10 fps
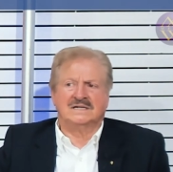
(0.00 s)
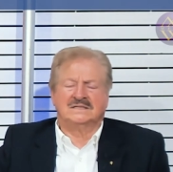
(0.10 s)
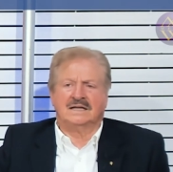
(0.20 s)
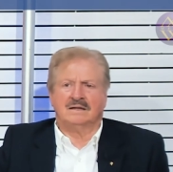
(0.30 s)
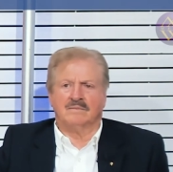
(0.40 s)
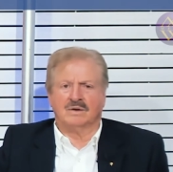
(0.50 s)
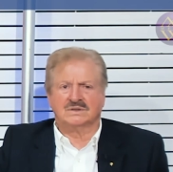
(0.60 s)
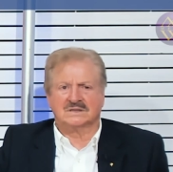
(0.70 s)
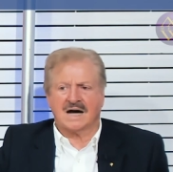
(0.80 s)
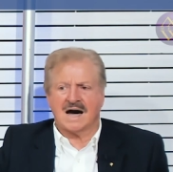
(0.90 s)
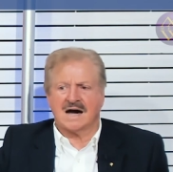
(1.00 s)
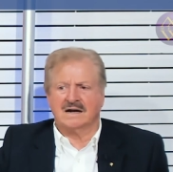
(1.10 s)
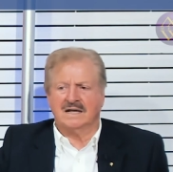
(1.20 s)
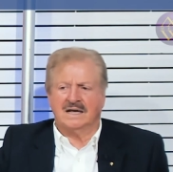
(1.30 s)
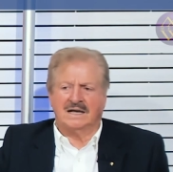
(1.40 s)
sente
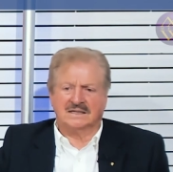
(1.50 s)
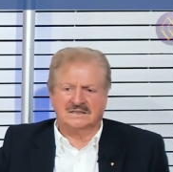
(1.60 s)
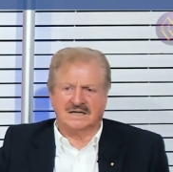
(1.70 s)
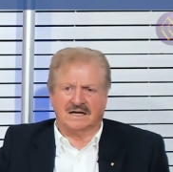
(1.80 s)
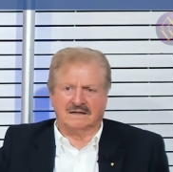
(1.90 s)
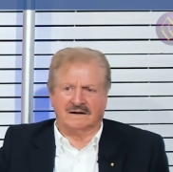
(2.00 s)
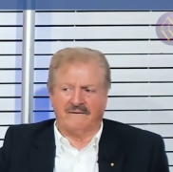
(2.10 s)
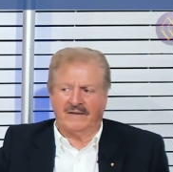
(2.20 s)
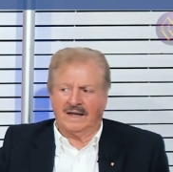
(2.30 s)
mal-estar, etc.